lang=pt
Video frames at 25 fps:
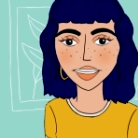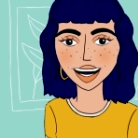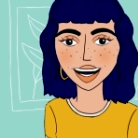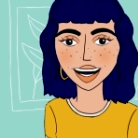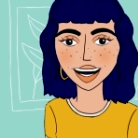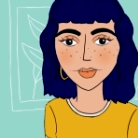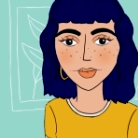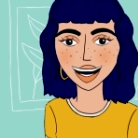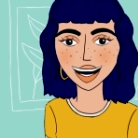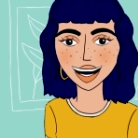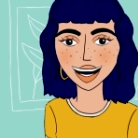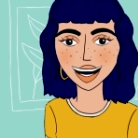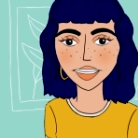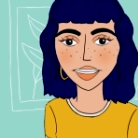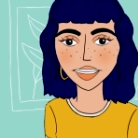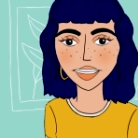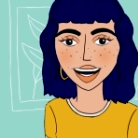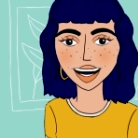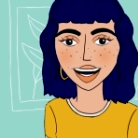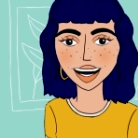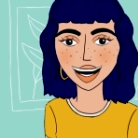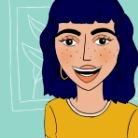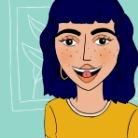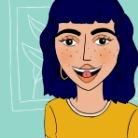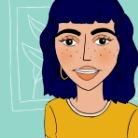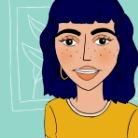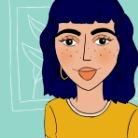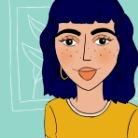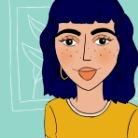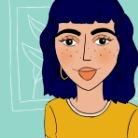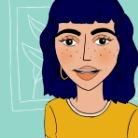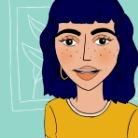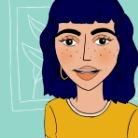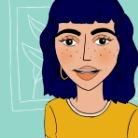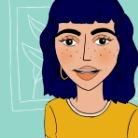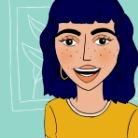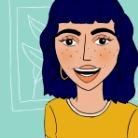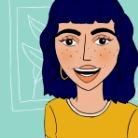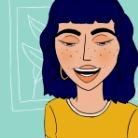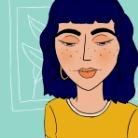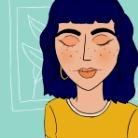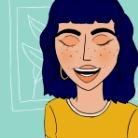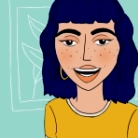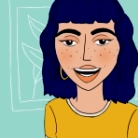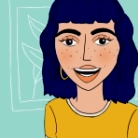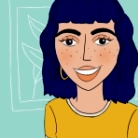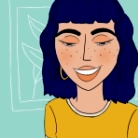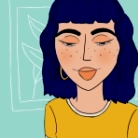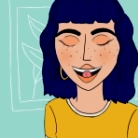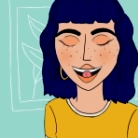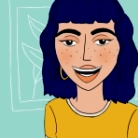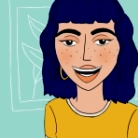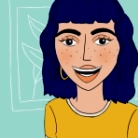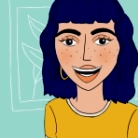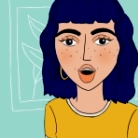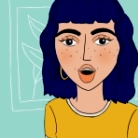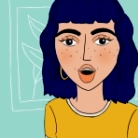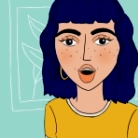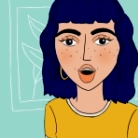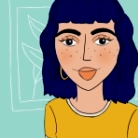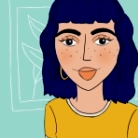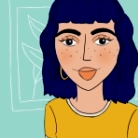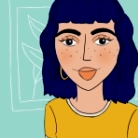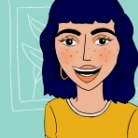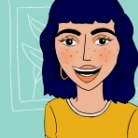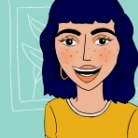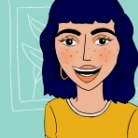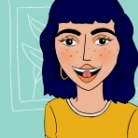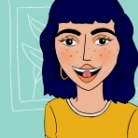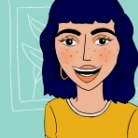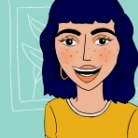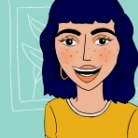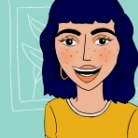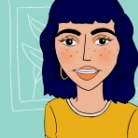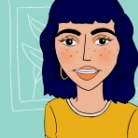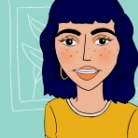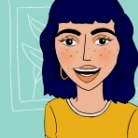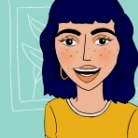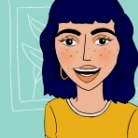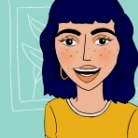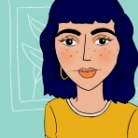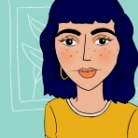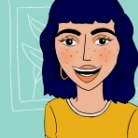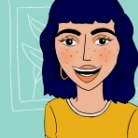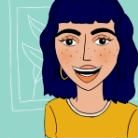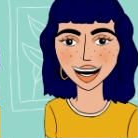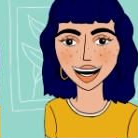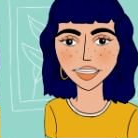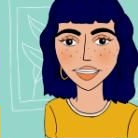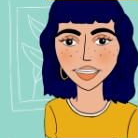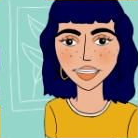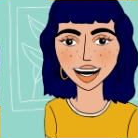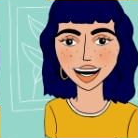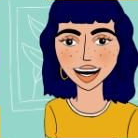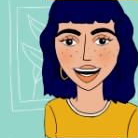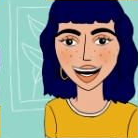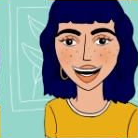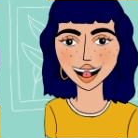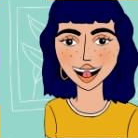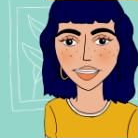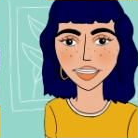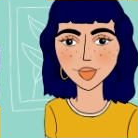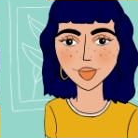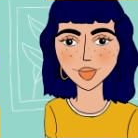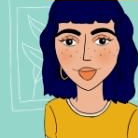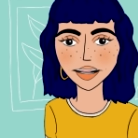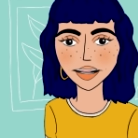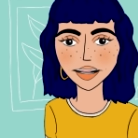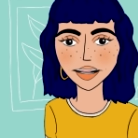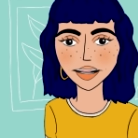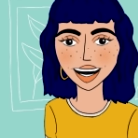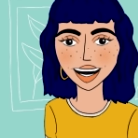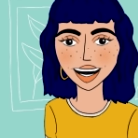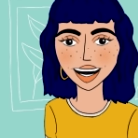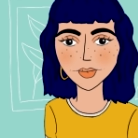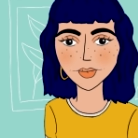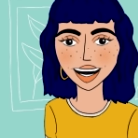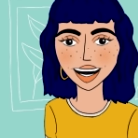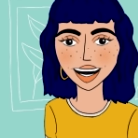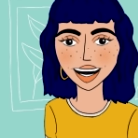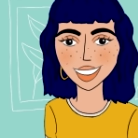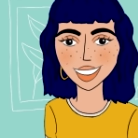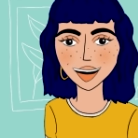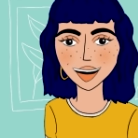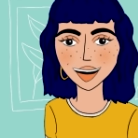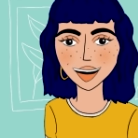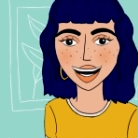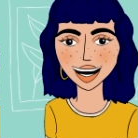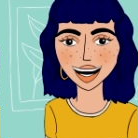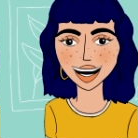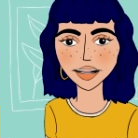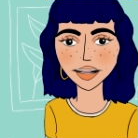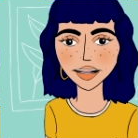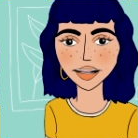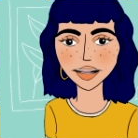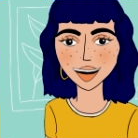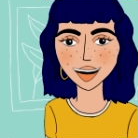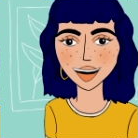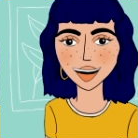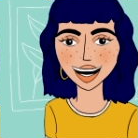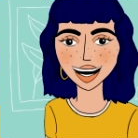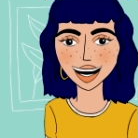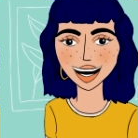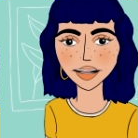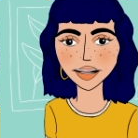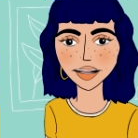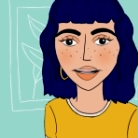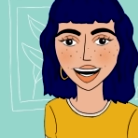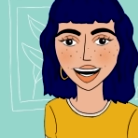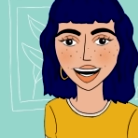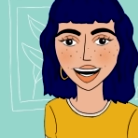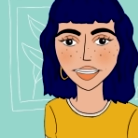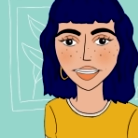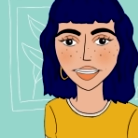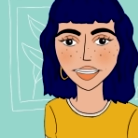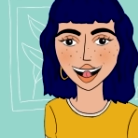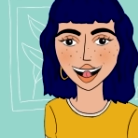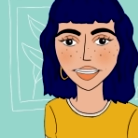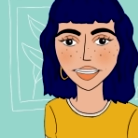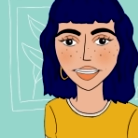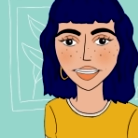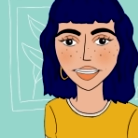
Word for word: Um, e depois também é o facto de eu não estar completamente bem um, ehm, ultimamente. E eu já tenho